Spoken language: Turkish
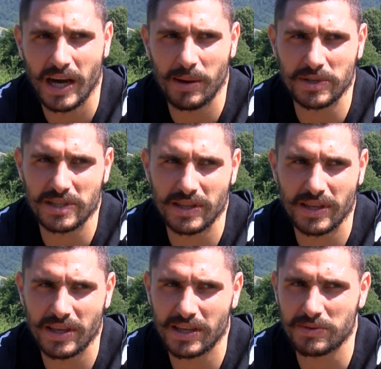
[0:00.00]
Ama
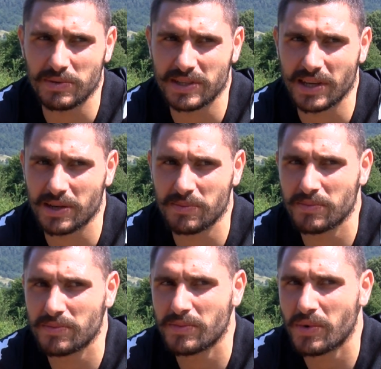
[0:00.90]
şimdi X bir
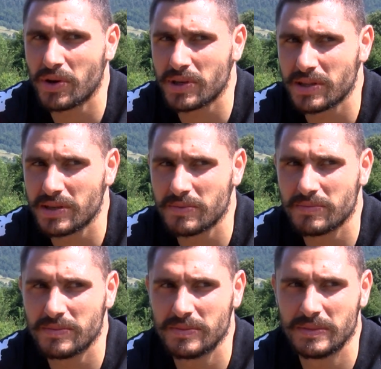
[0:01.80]
takım oynadığım